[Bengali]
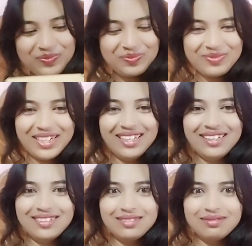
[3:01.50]
মানে
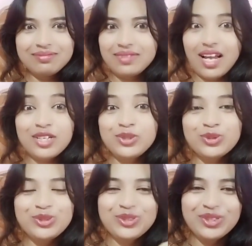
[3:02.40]

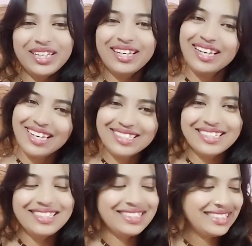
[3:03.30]
আশ্চর্য হয়ে হেসে
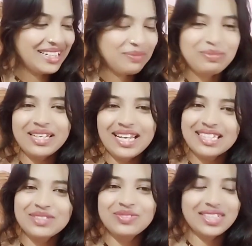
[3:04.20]
দিছিলাম মানে
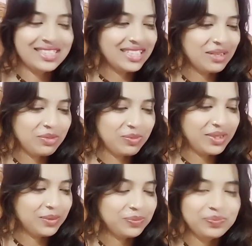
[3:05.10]
হেসে ফেলেছিলাম আমি
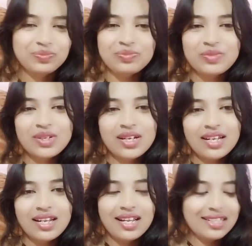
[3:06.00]

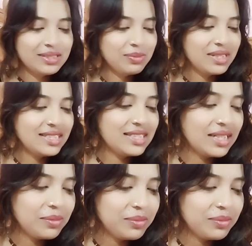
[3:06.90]
হেসে ফেলেছিলাম